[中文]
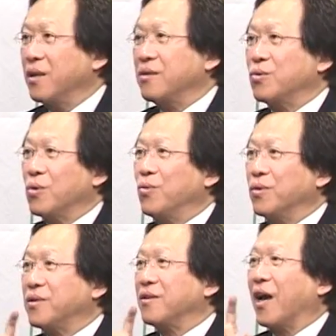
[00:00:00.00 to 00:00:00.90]
纸说
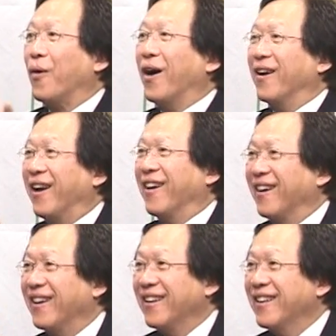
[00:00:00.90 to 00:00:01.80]
我是台湾
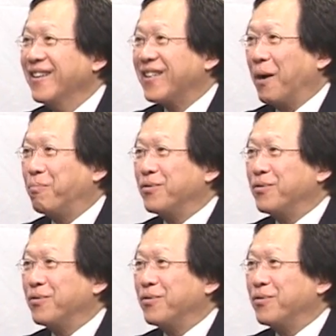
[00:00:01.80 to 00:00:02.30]
人，他不